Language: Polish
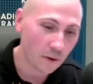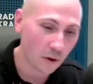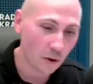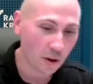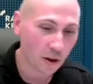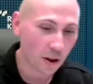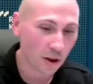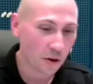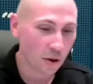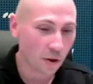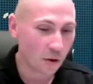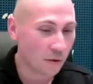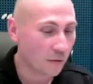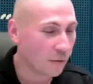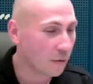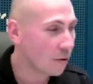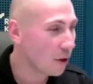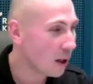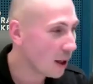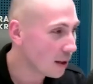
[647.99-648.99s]
w okresie
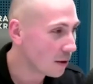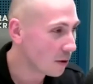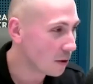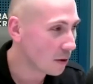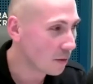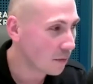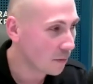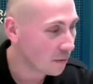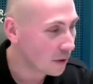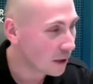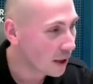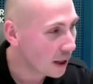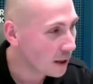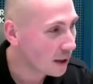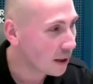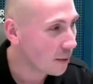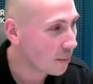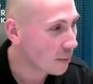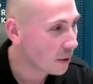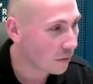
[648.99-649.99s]
dwóch dwóch lat od
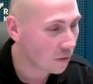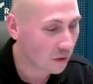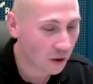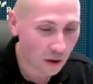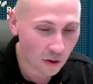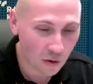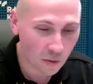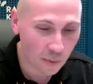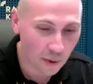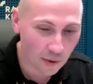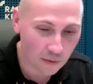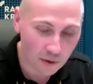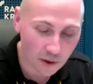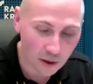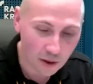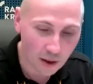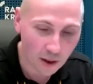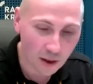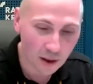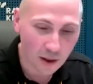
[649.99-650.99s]
wydania pierwszego
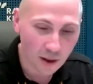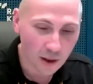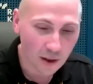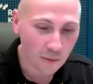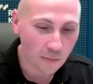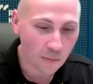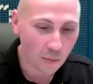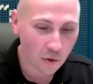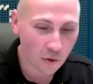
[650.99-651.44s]
uprawnienia